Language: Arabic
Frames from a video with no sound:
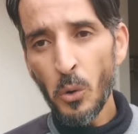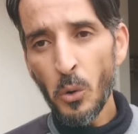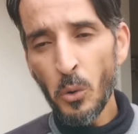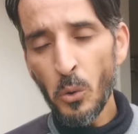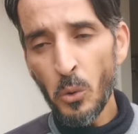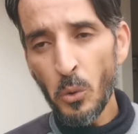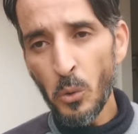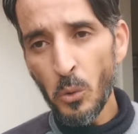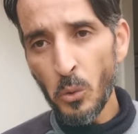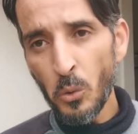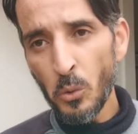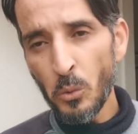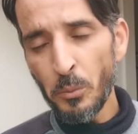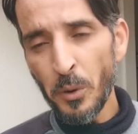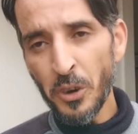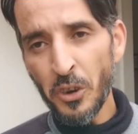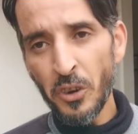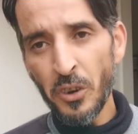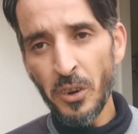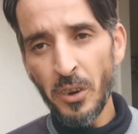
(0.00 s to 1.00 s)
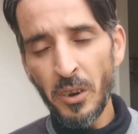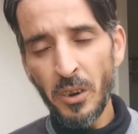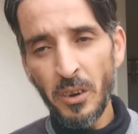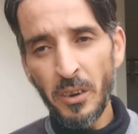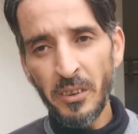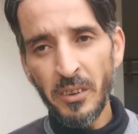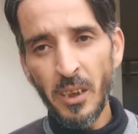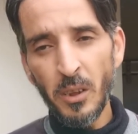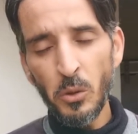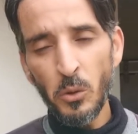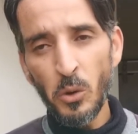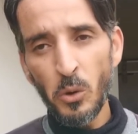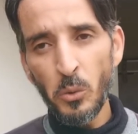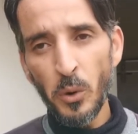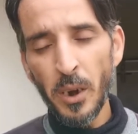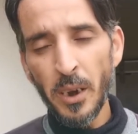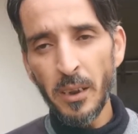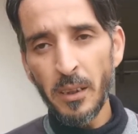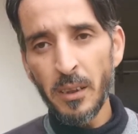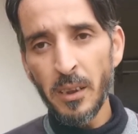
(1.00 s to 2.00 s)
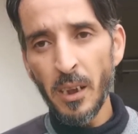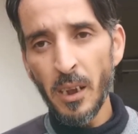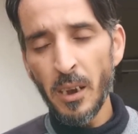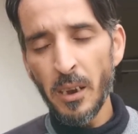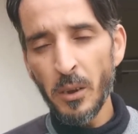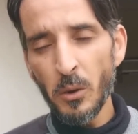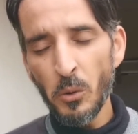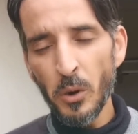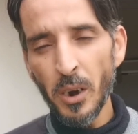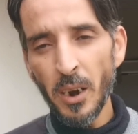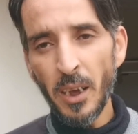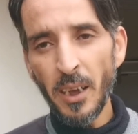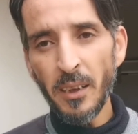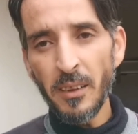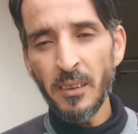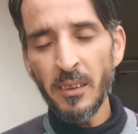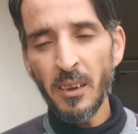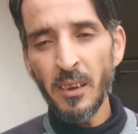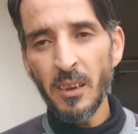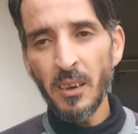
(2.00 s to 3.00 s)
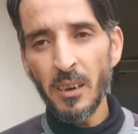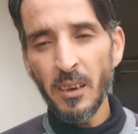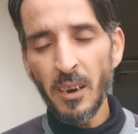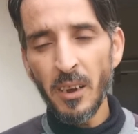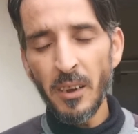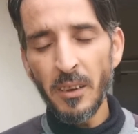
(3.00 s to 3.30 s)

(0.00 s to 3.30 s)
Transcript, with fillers: و باش يساندوا الوالد ديالي ولا حتى